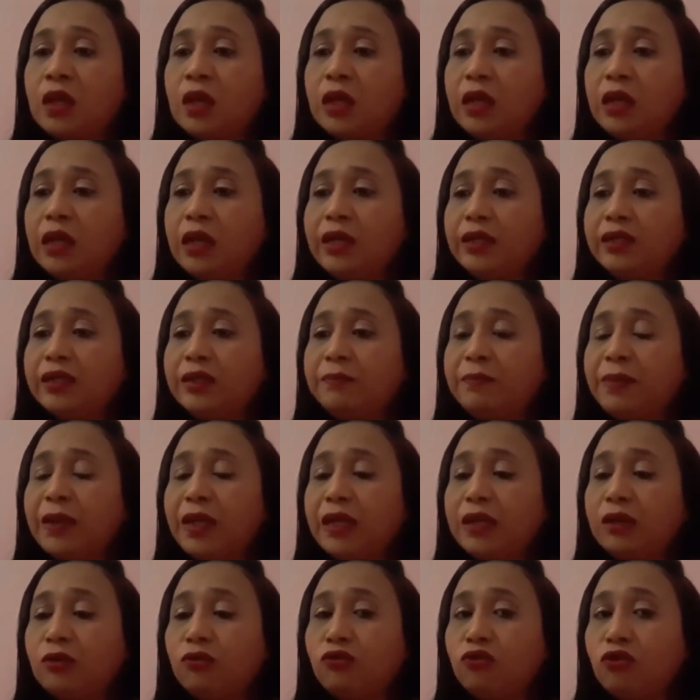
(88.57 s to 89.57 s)
Nesse
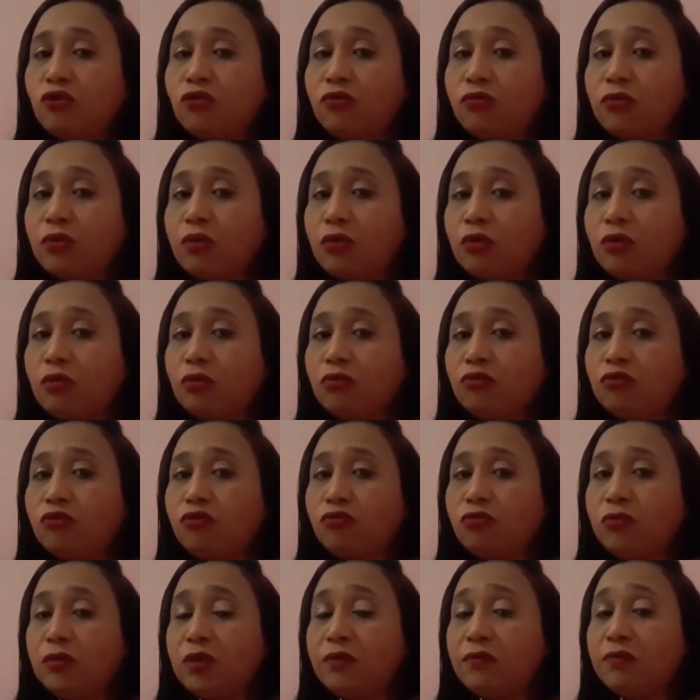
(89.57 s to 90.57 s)
período eu, eu
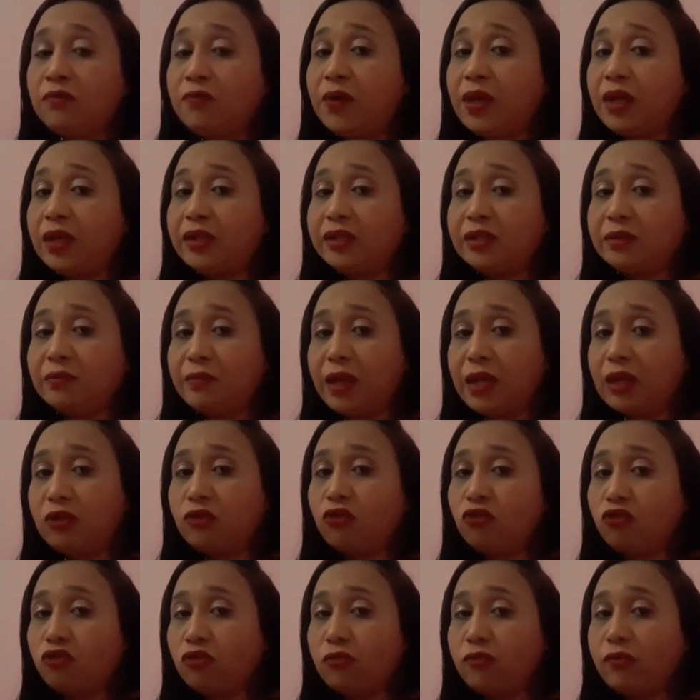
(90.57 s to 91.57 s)

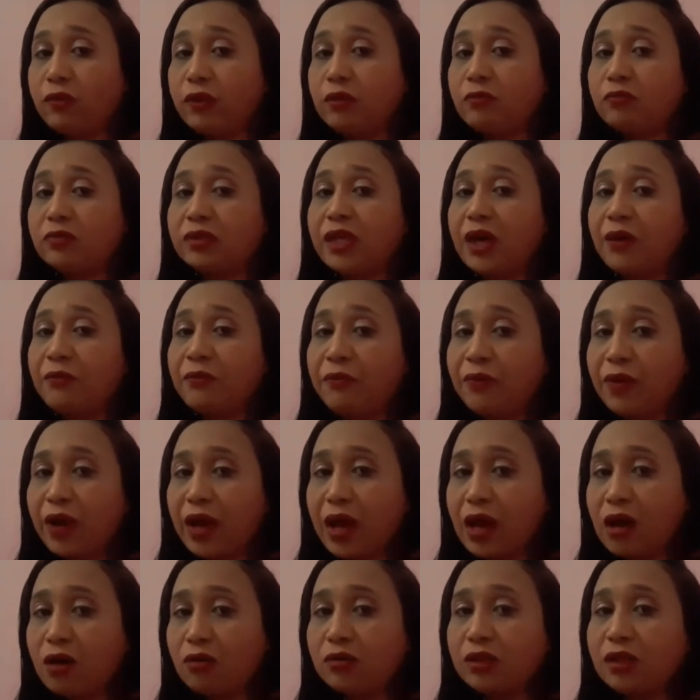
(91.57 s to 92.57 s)
infelizmente tive que usar
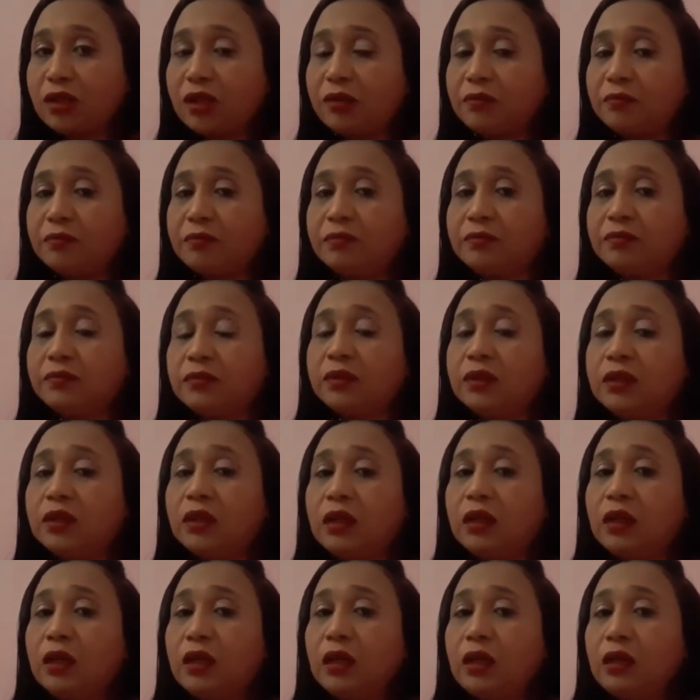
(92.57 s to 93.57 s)
fralda.
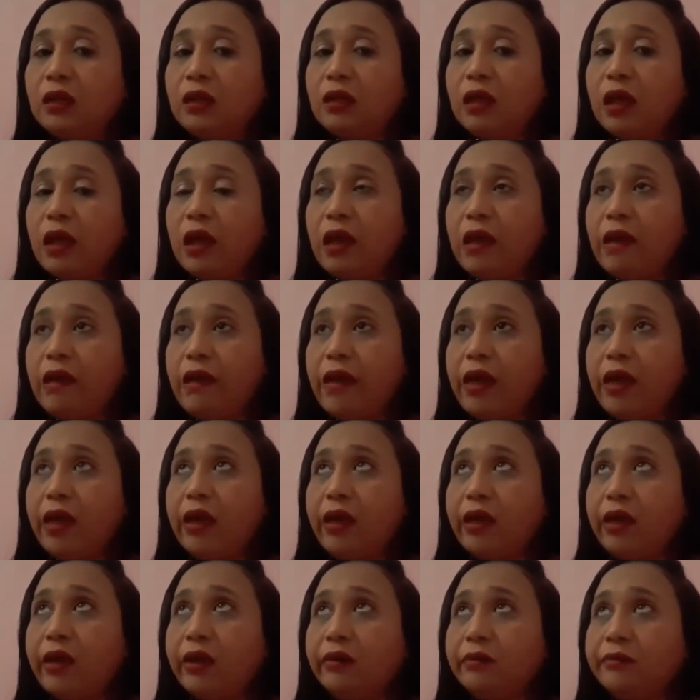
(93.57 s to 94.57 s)

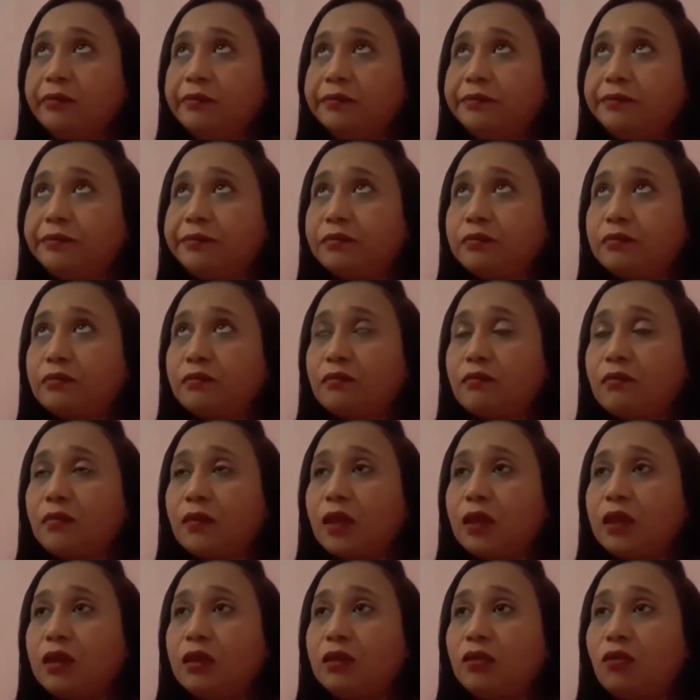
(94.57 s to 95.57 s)
É,
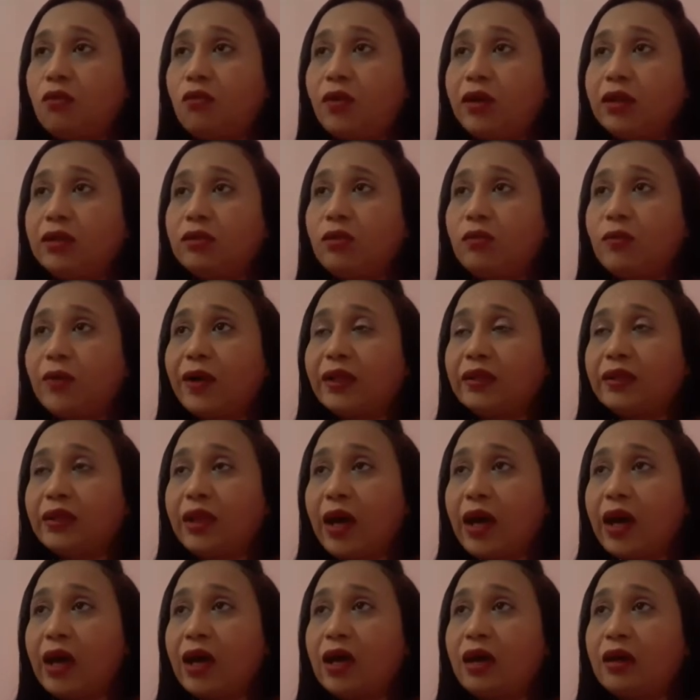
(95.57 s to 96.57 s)
e quando eu
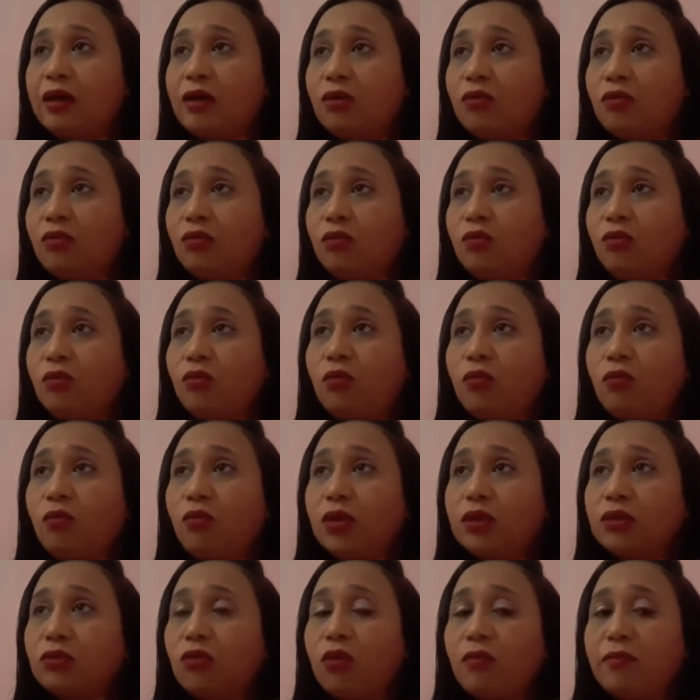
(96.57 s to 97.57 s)
andar, eu
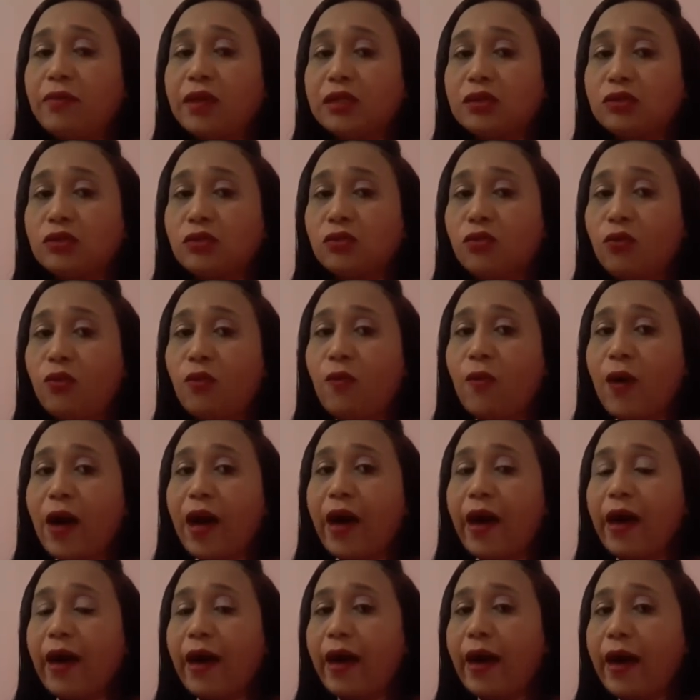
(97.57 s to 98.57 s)
quando começou
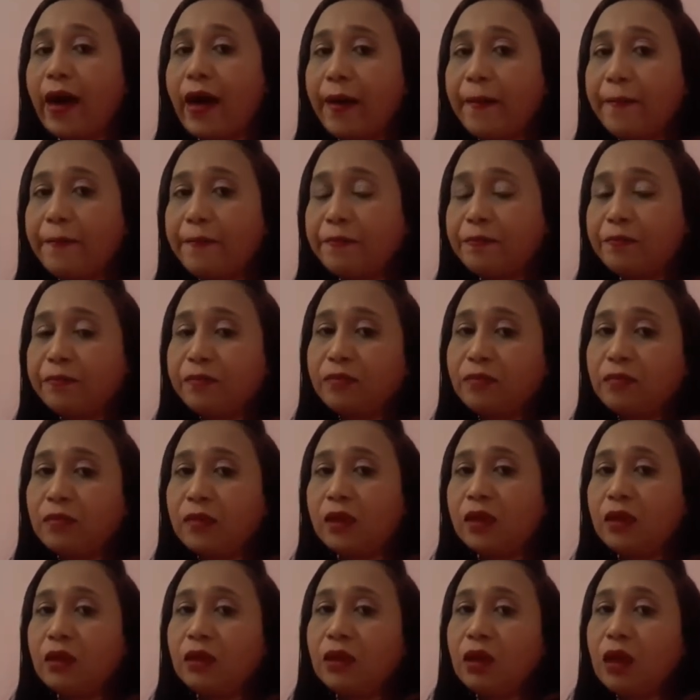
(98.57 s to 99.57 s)
a
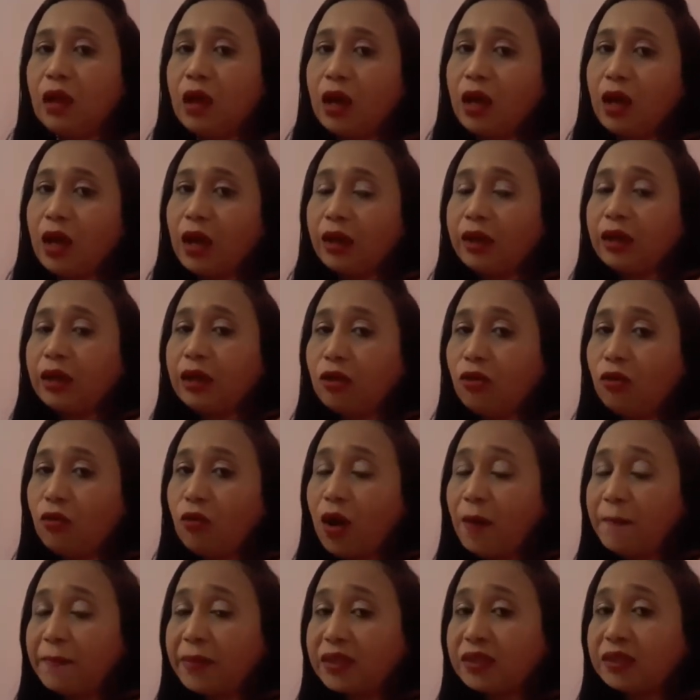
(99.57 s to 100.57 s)
ah, criou um
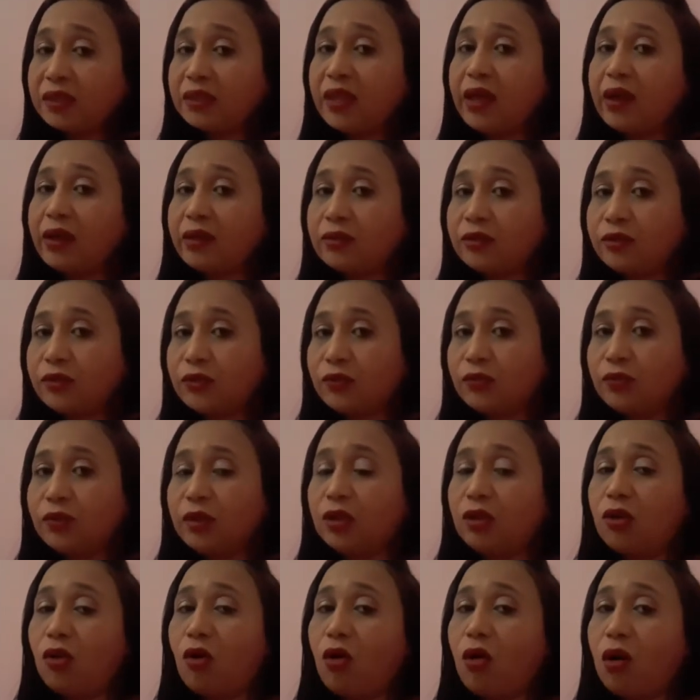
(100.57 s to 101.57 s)
abscesso
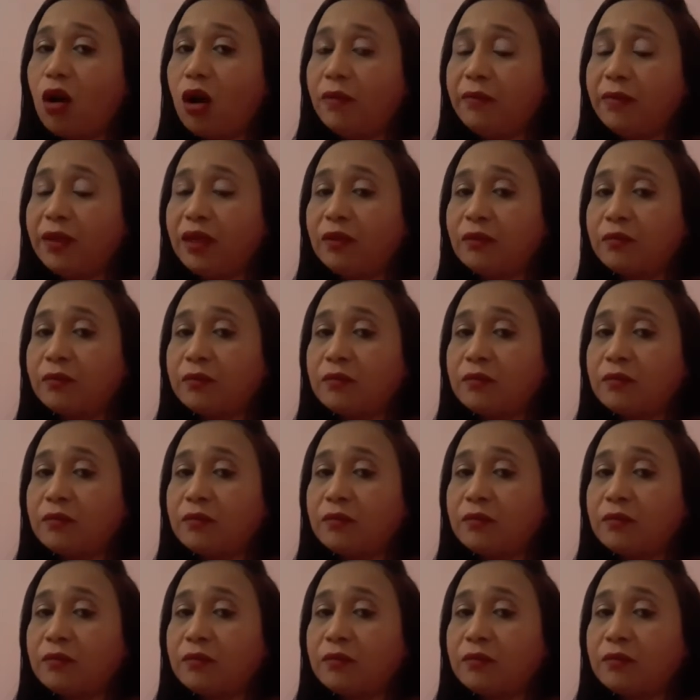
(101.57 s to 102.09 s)
enorme.